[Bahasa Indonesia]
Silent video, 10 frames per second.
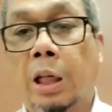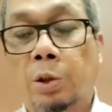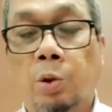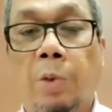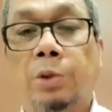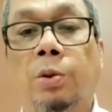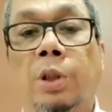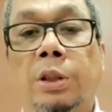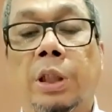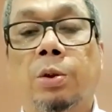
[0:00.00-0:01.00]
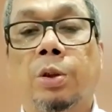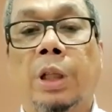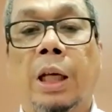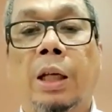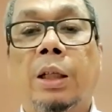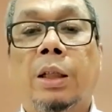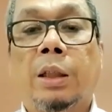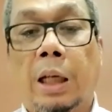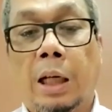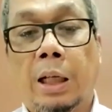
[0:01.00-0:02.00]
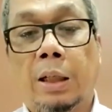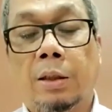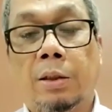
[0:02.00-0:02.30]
langsung masuk ke situsnya ya